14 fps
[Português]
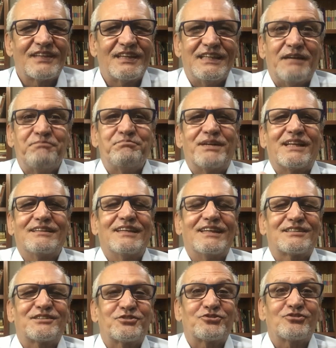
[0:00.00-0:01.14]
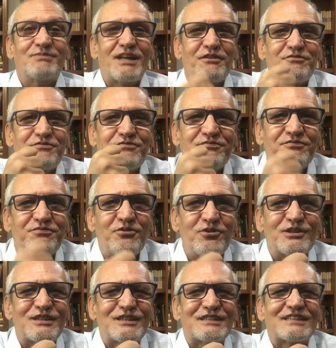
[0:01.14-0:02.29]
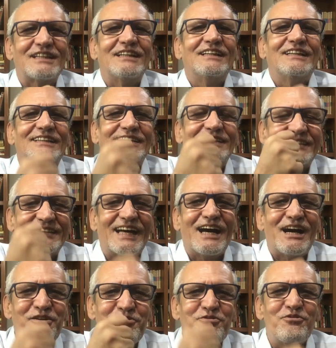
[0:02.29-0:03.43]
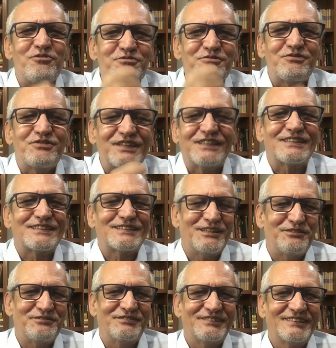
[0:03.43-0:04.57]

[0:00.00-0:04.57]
e aprendesse sobre a força da convicção.